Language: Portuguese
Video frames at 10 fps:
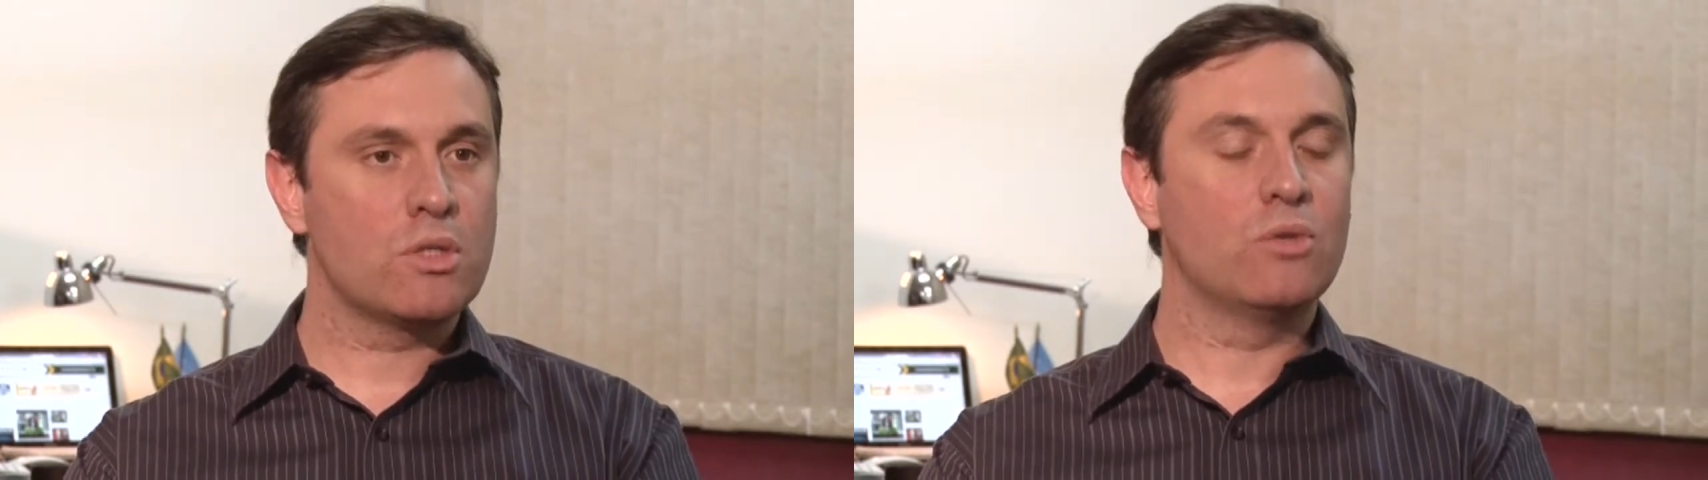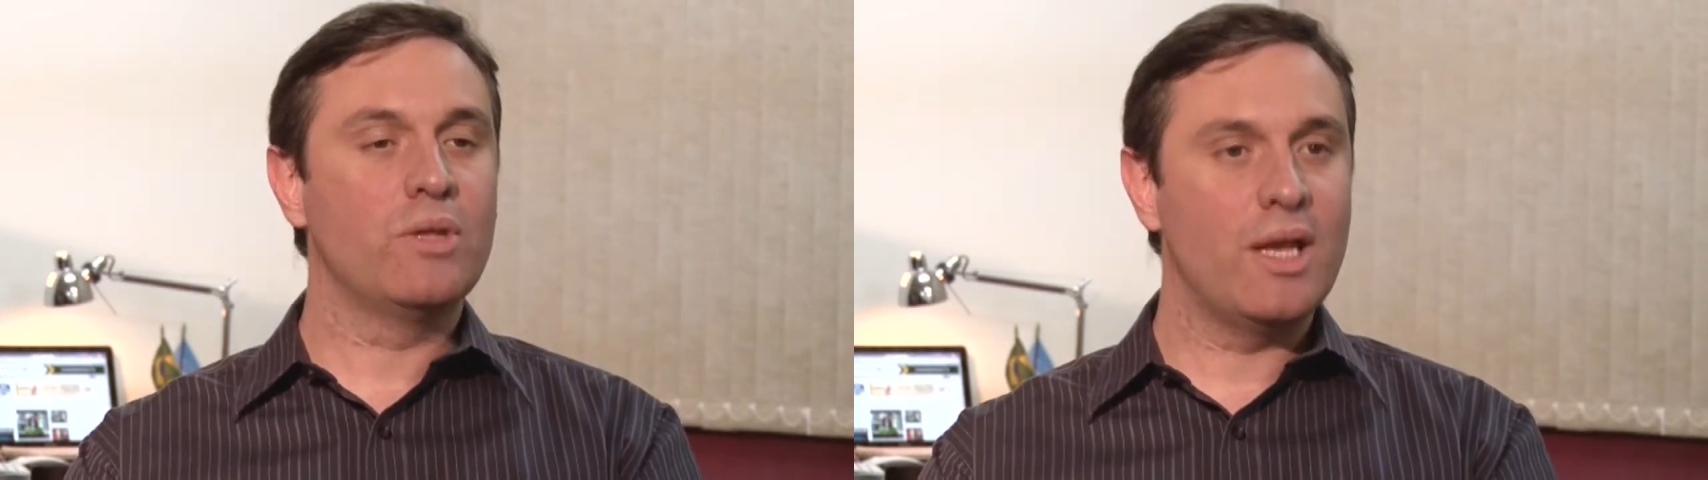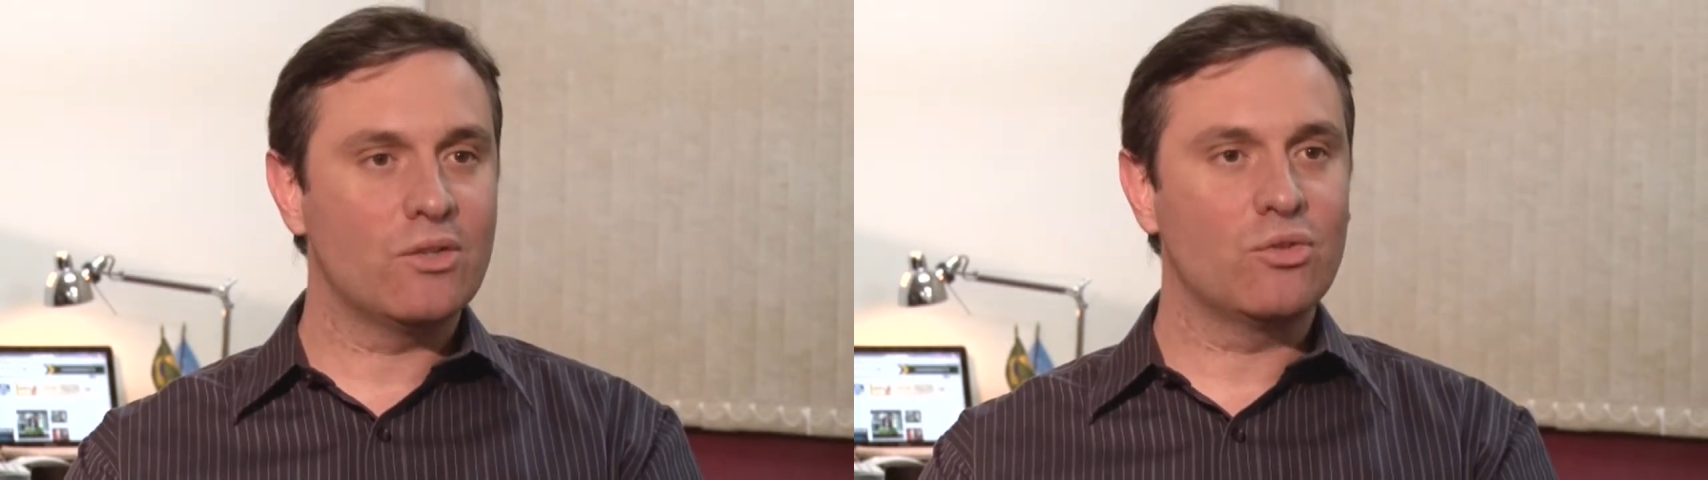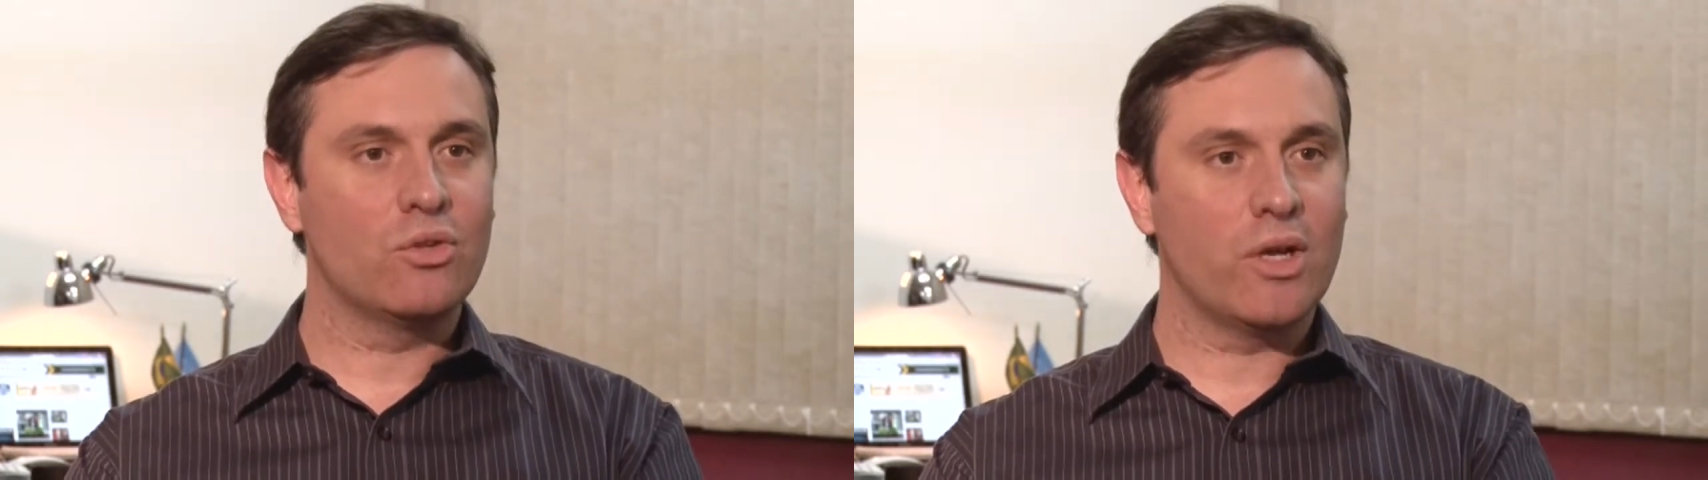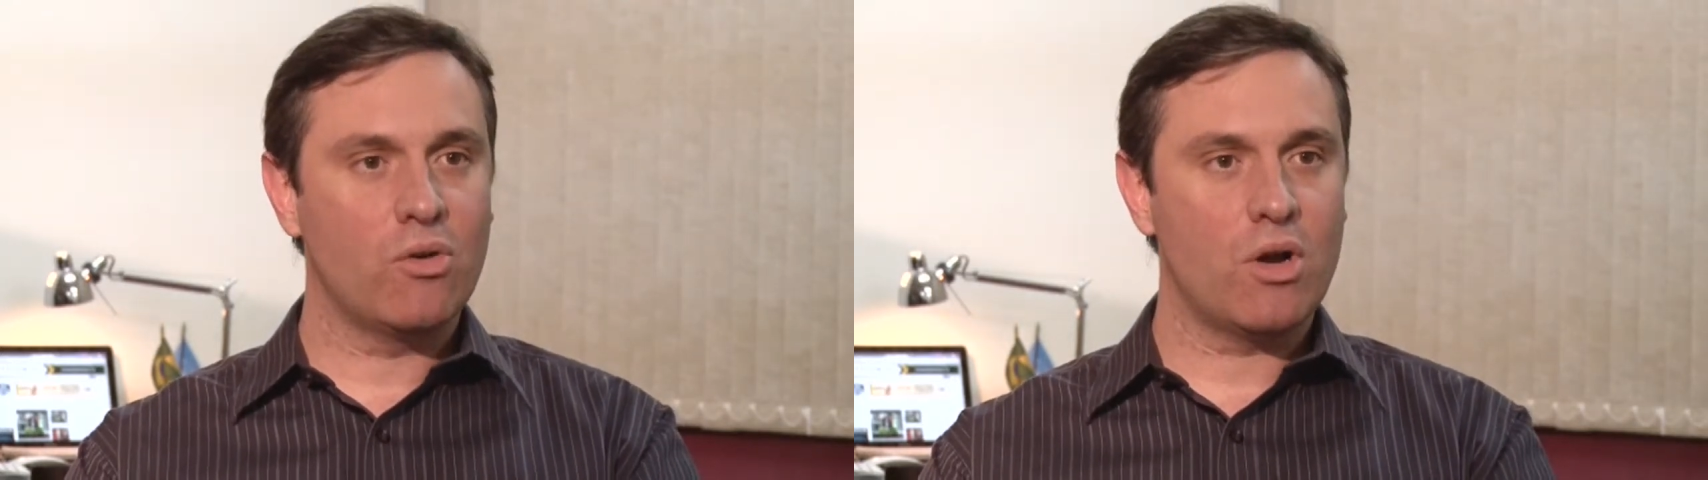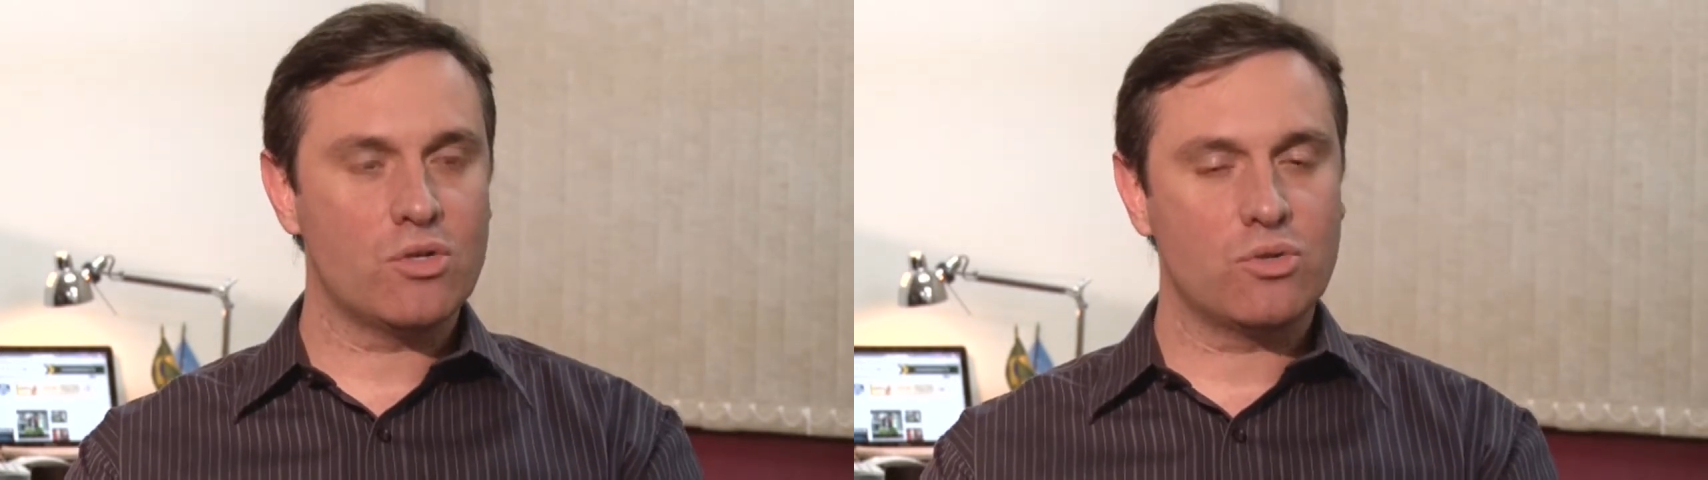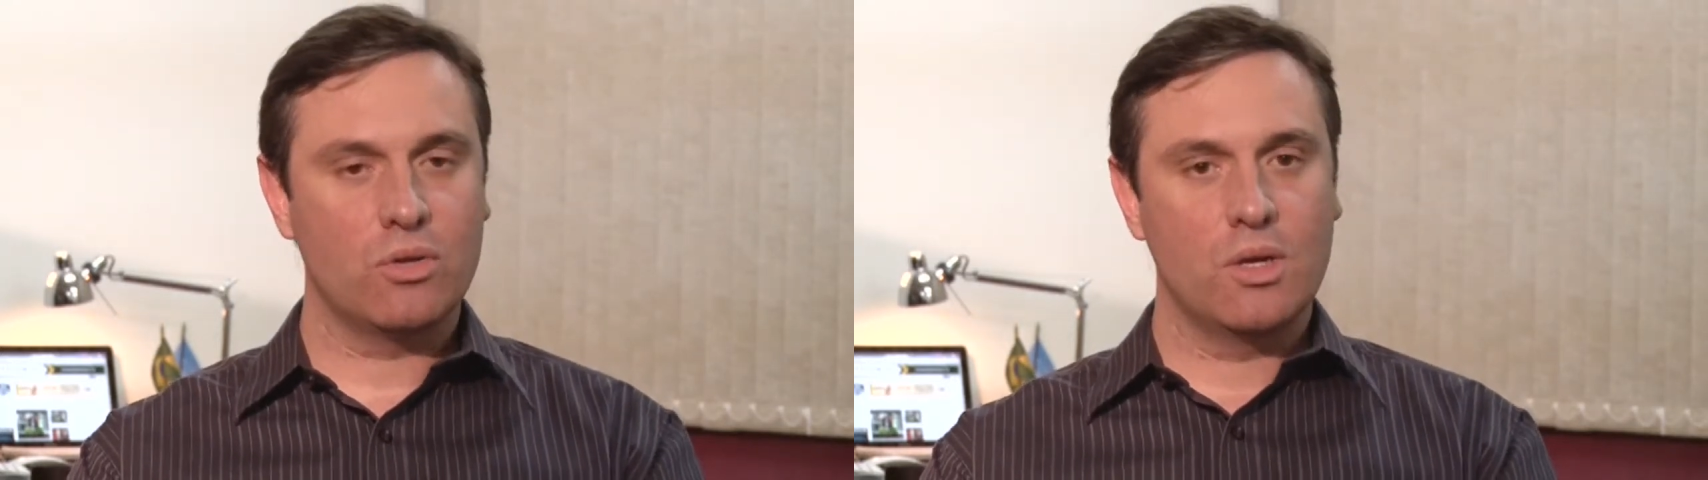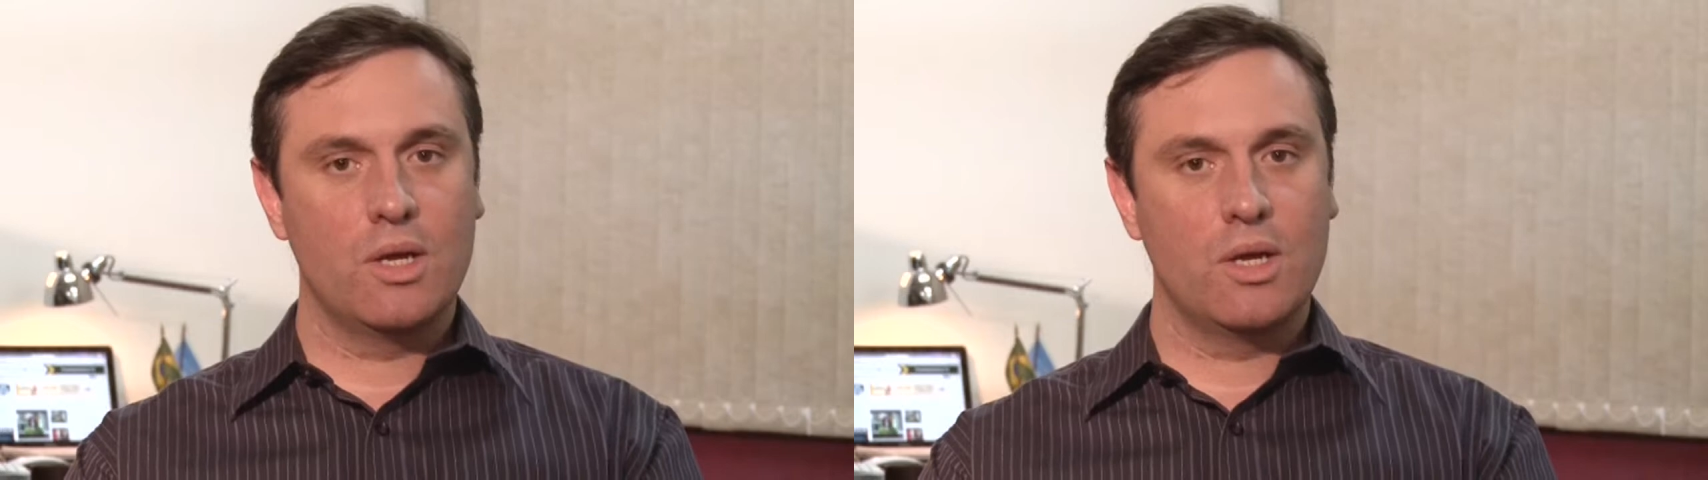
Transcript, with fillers: que estão dentro do negócio